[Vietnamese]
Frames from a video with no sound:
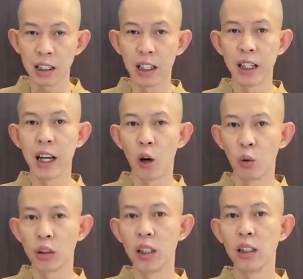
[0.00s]
để đầu
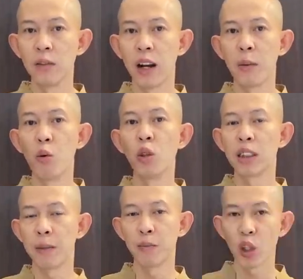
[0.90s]
tư và mua
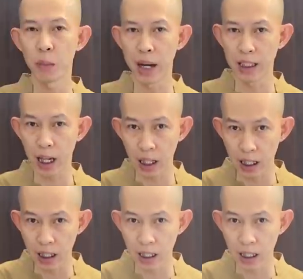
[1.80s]
sắm cho bản thân.